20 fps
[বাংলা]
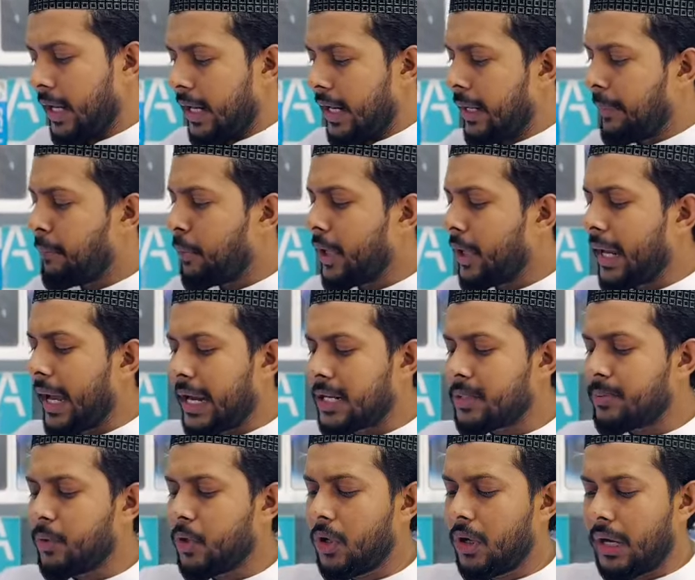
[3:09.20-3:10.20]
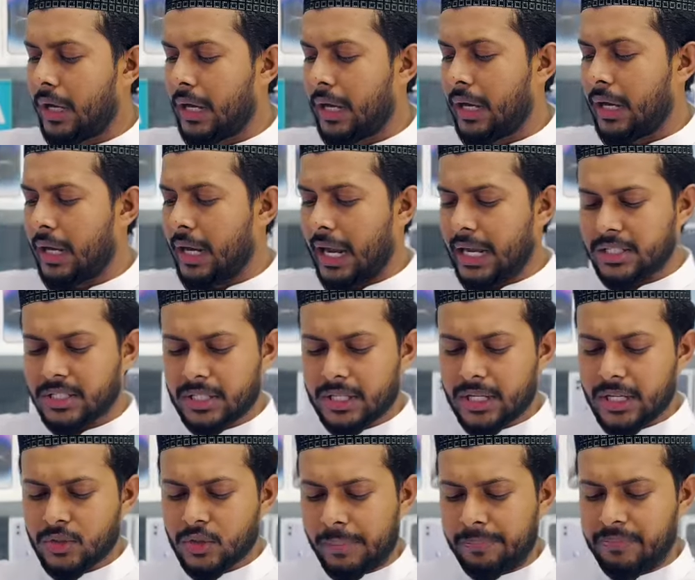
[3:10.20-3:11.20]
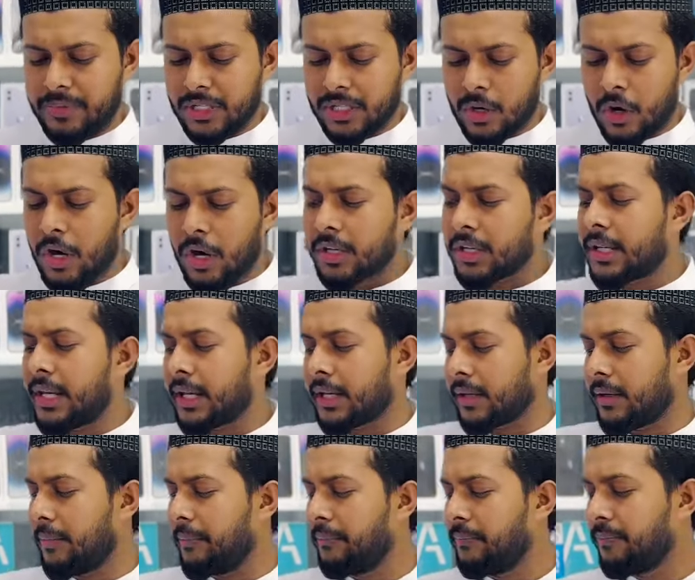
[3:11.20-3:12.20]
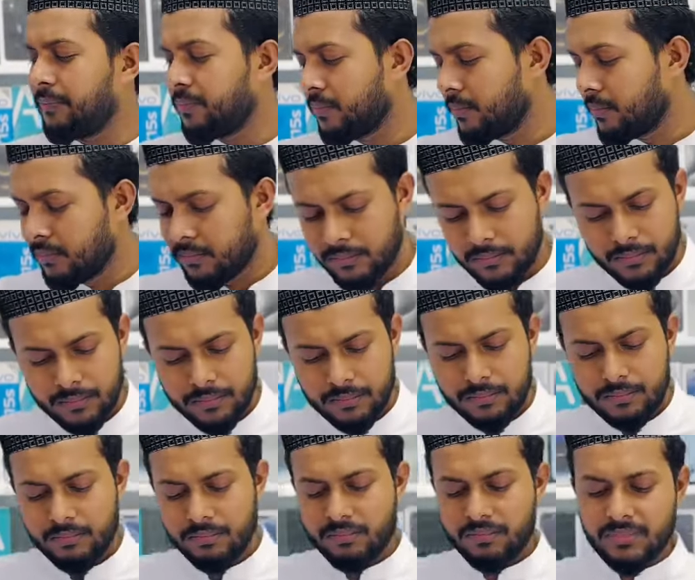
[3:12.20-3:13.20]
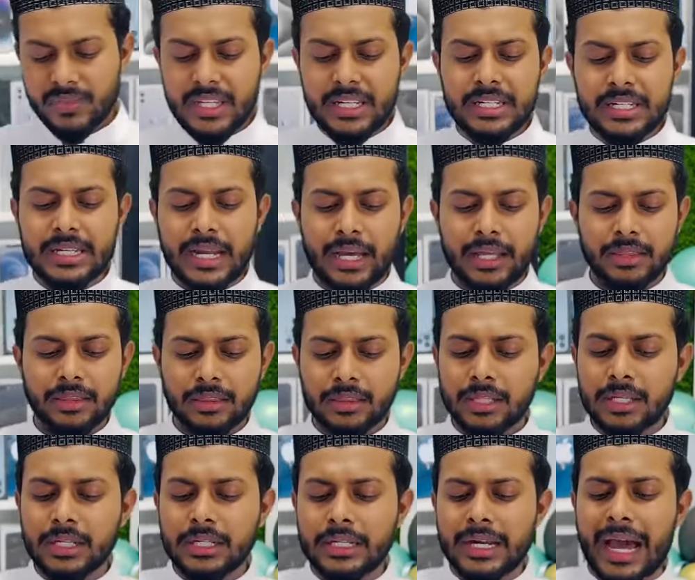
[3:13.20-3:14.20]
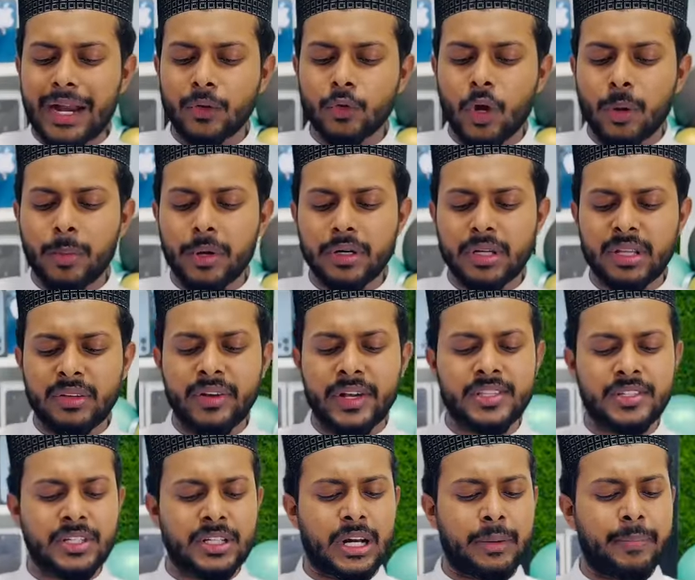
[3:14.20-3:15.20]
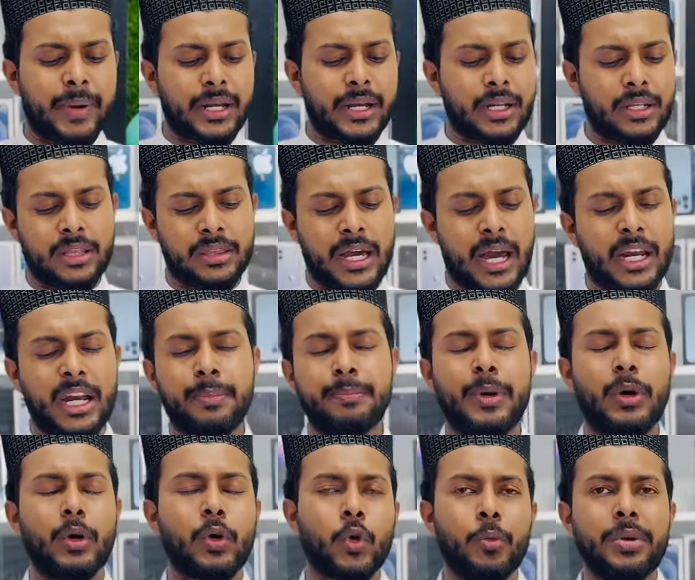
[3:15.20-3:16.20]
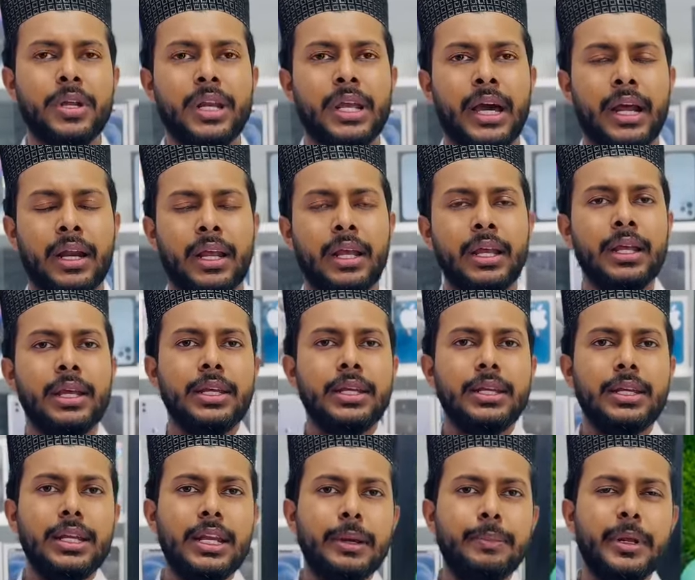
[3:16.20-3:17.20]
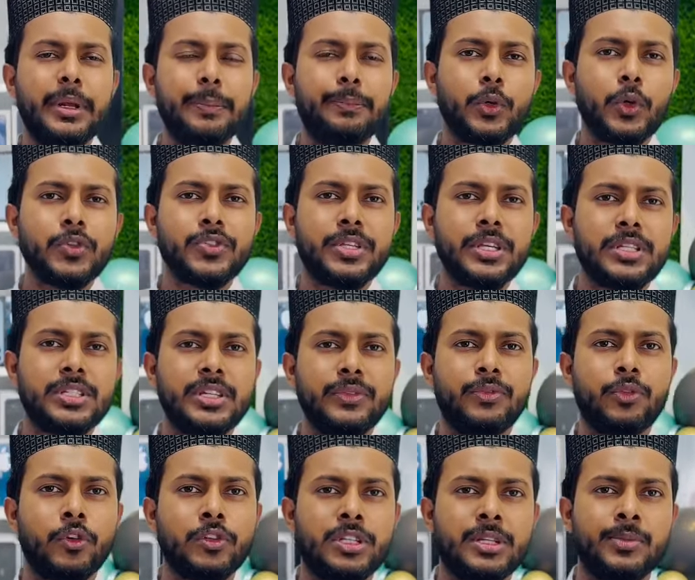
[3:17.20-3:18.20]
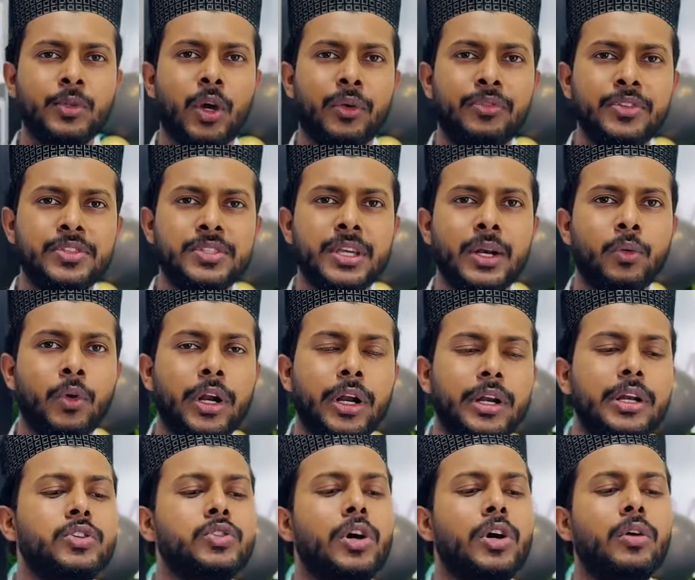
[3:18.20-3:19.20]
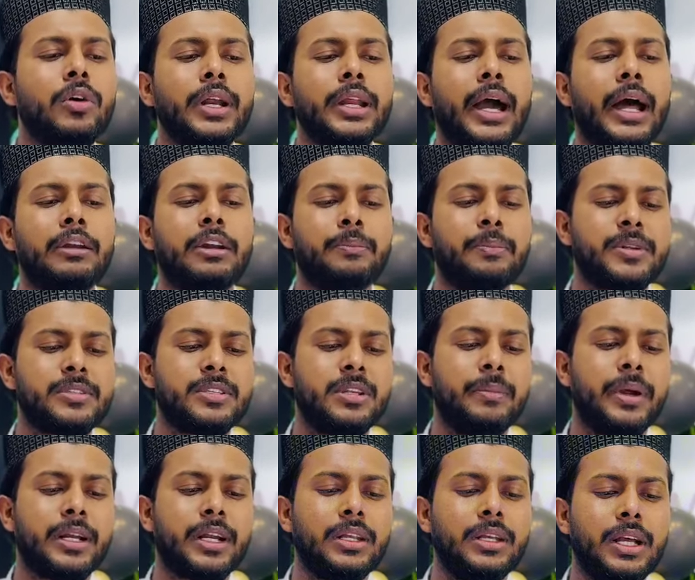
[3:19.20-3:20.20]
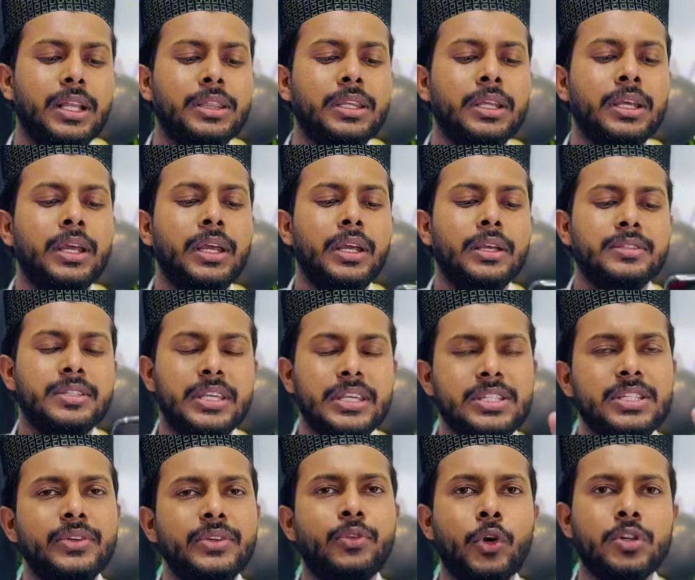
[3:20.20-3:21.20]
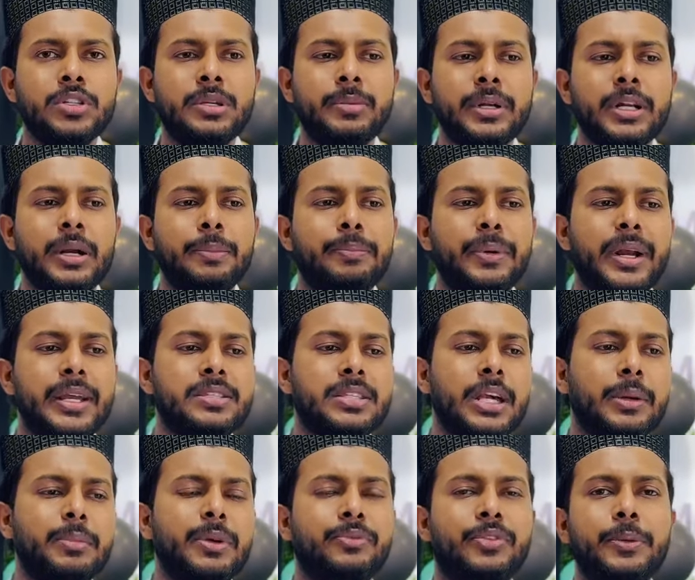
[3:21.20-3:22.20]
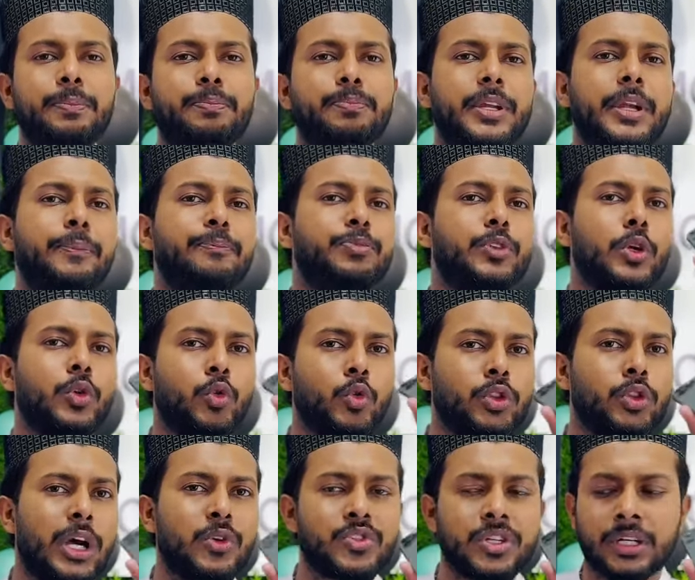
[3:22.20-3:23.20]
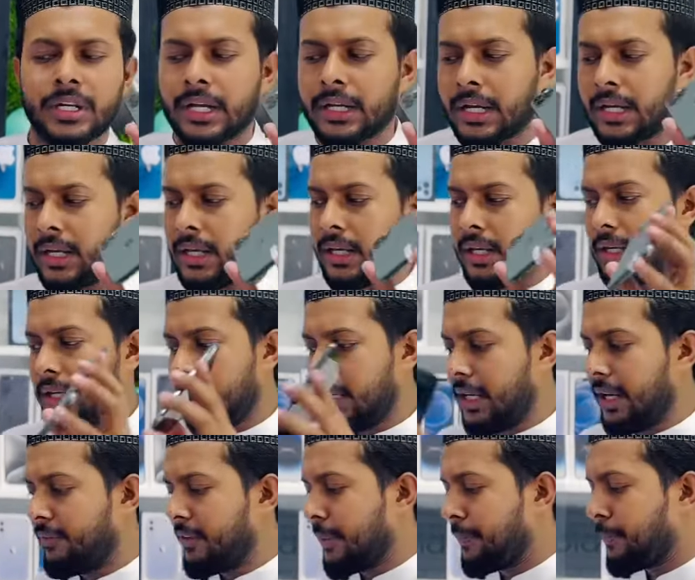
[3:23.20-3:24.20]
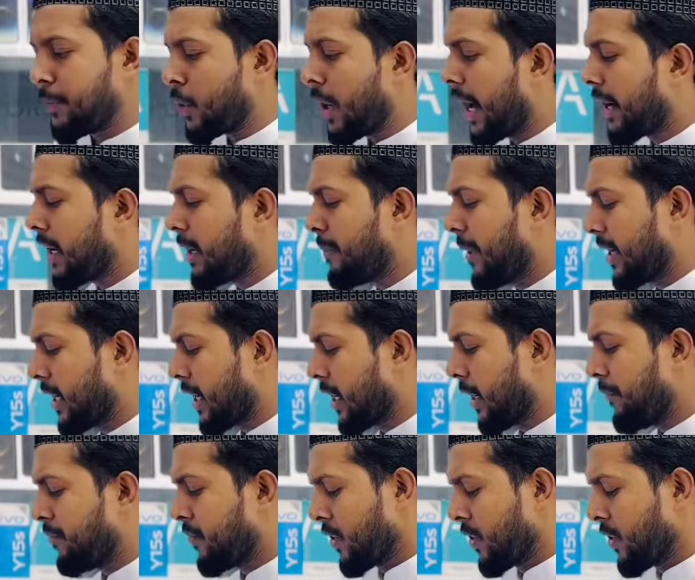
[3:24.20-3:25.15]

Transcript: এরপরে আসবো আজকের সব থেকে হটকেক তিনটা তিনটা আনকমন ডিভাইস যেটার ব্যাটারি হেলথ হান্ড্রেড পাওয়া খুবই রেয়ার ইলেভেন প্রো সিক্সটি ফোর জিবি অফিসিয়াল ওয়ারেন্টি সহকারে হান্ড্রেড পার্সেন্ট ব্যাটারি হেলথ সিক্সটি ফোর জিবি এটার প্রাইস থাকবে ফিফটি টু থাউজেন্ড টাকা ইলেভেন প্রো হান্ড্রেড ব্যাটারি